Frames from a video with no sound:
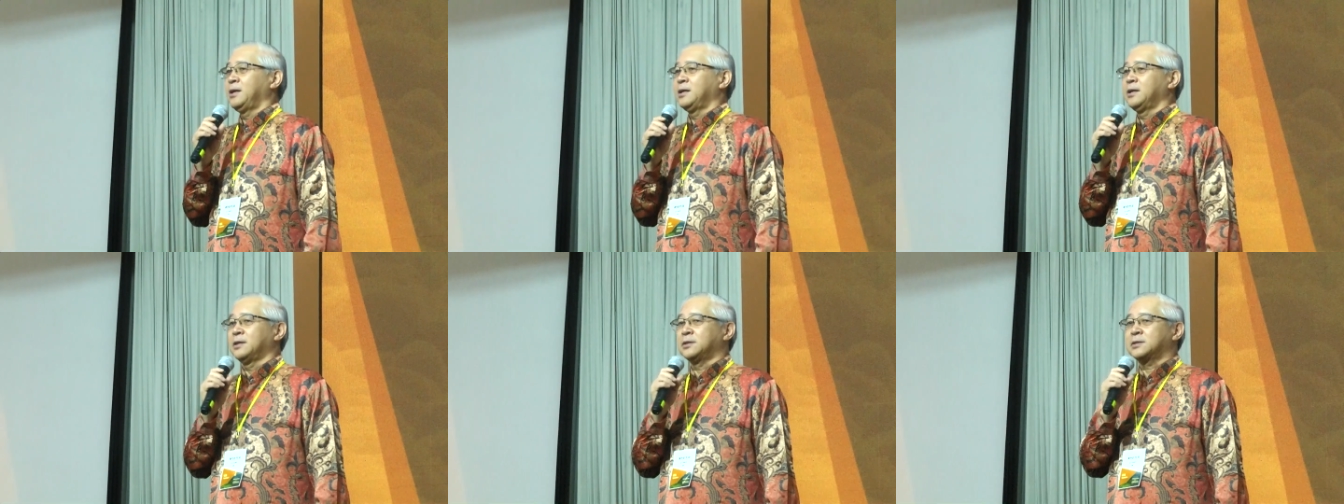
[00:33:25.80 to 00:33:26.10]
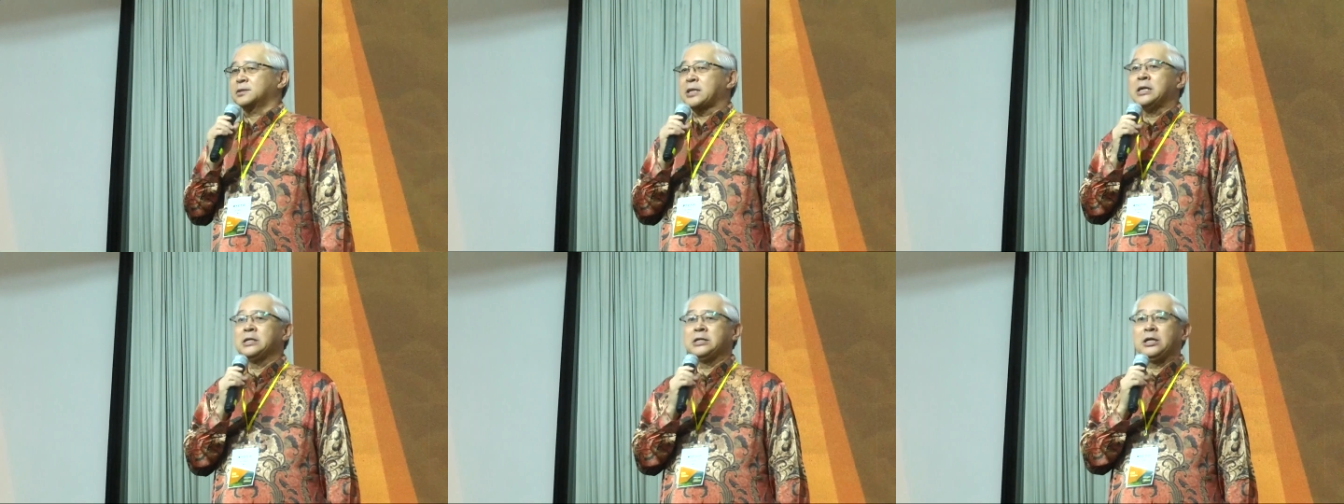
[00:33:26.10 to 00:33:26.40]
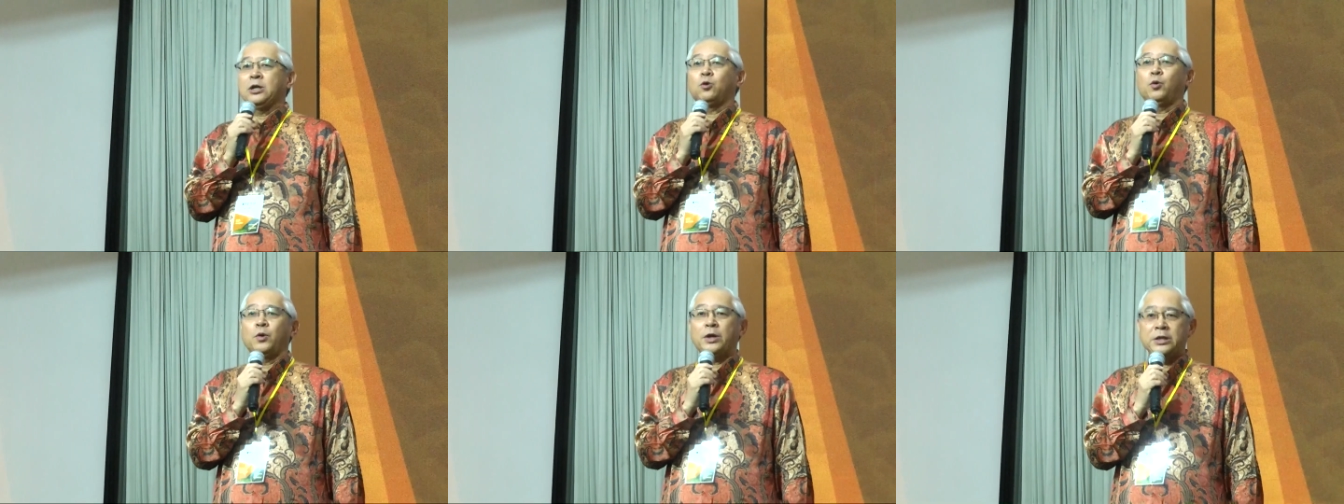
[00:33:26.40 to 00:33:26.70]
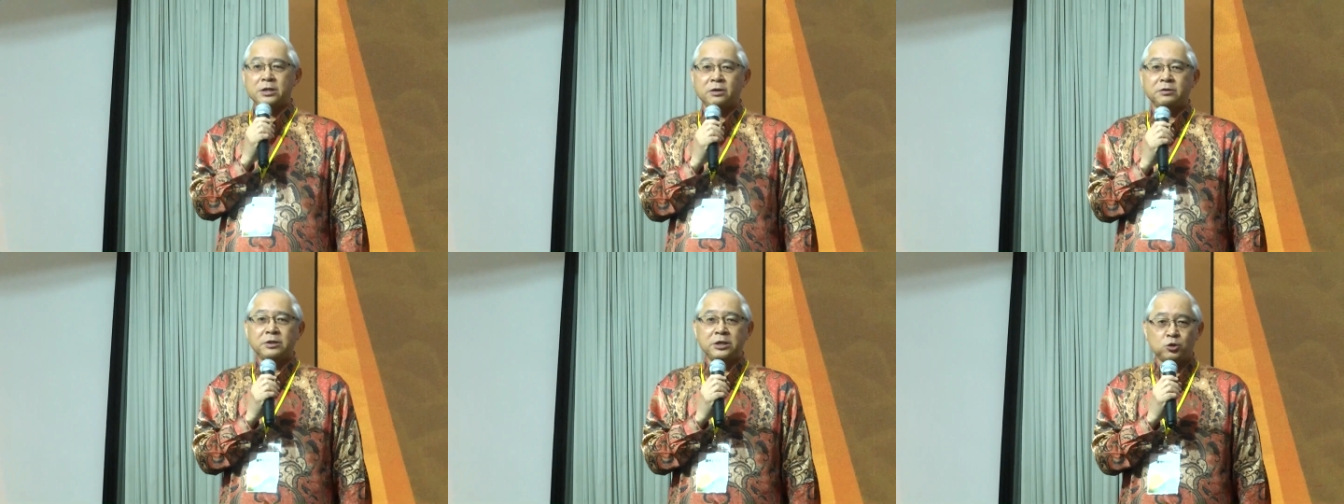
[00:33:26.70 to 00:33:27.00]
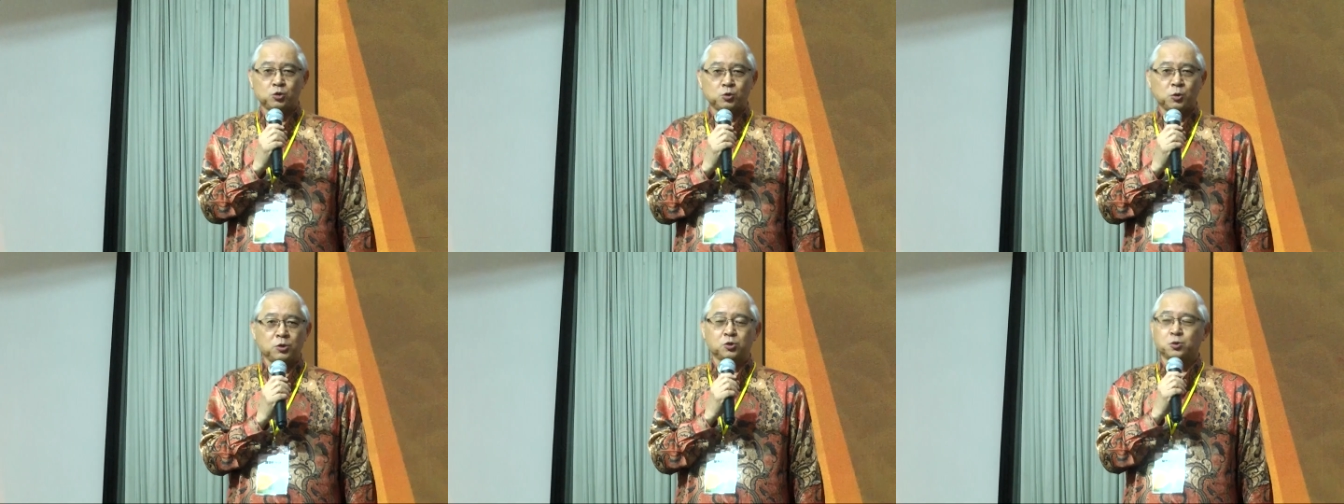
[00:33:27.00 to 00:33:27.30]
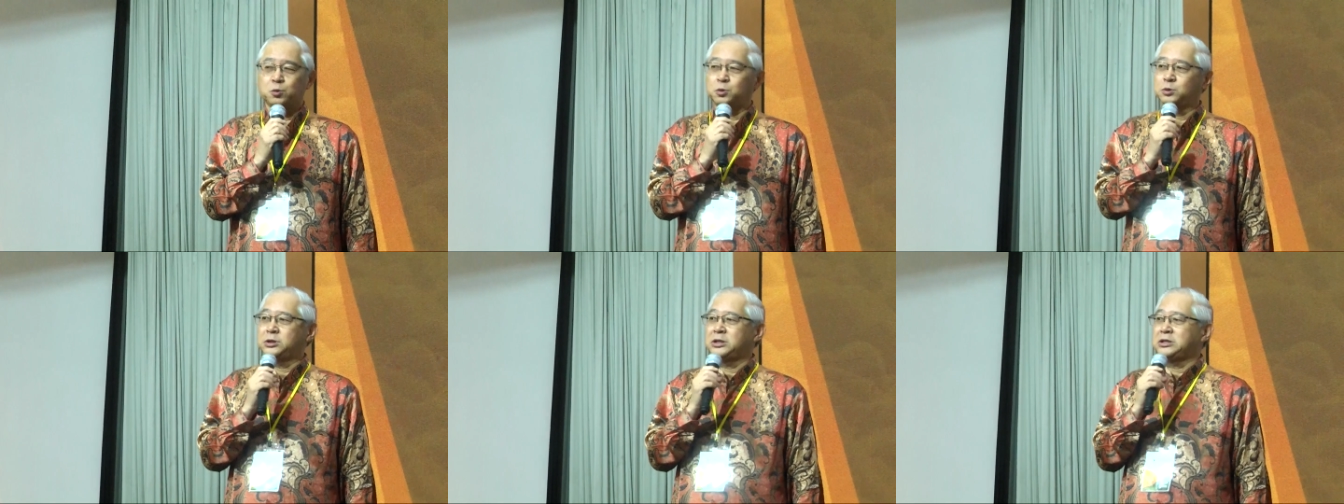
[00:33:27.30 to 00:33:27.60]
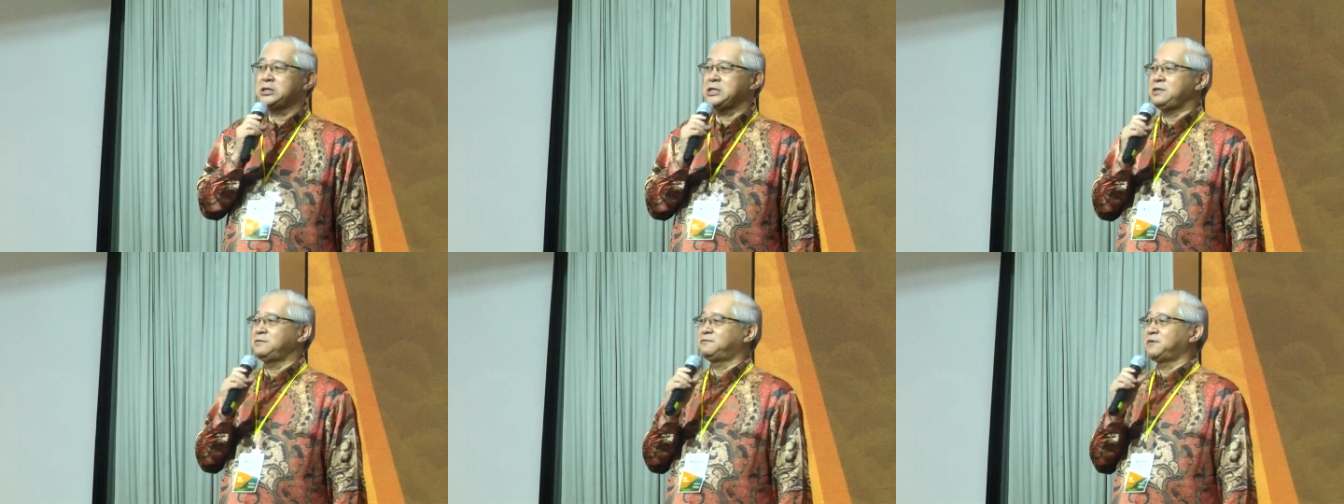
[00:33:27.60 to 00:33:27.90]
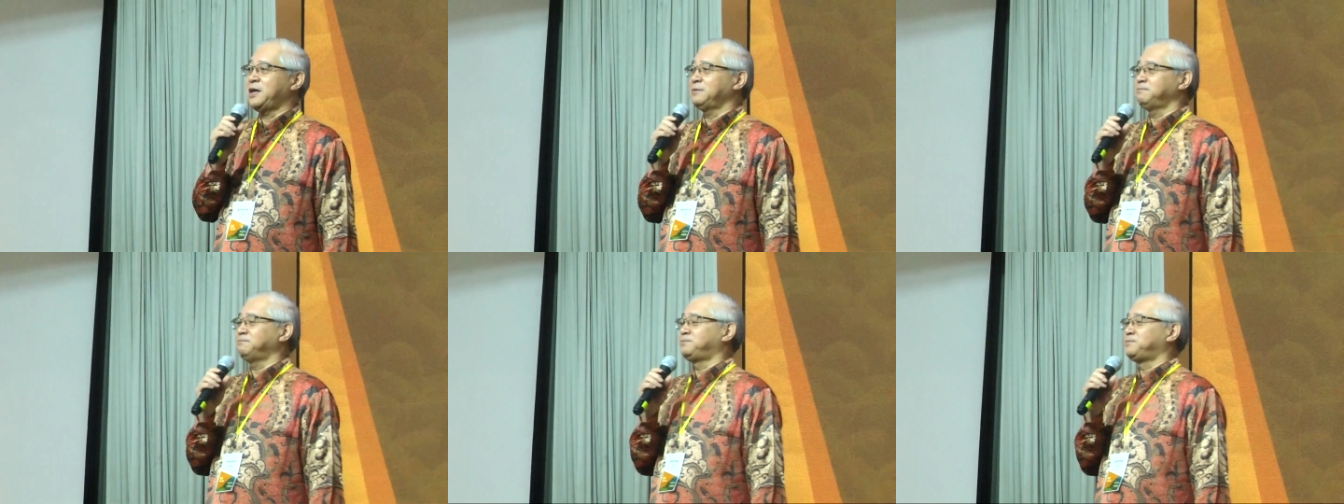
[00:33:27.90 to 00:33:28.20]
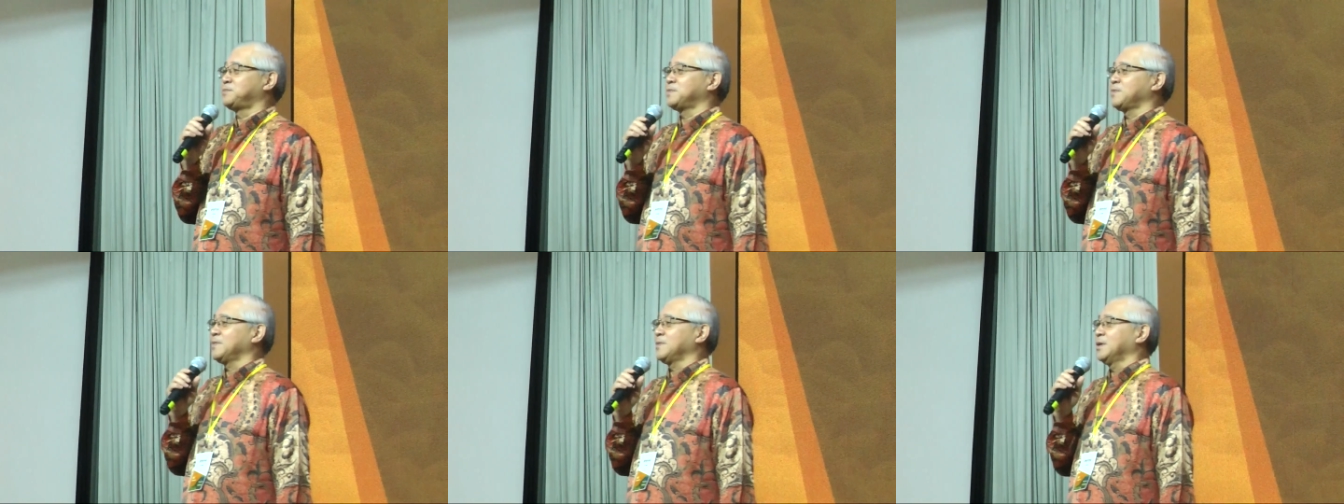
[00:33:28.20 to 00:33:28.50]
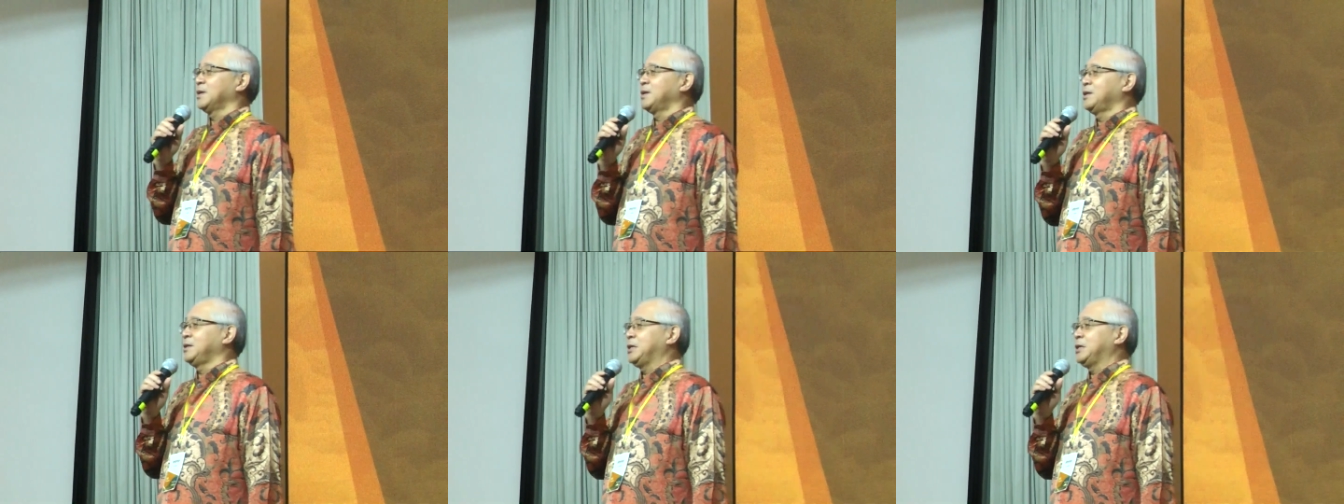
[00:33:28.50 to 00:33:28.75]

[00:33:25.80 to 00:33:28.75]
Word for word: 当你回到你所处的地方，你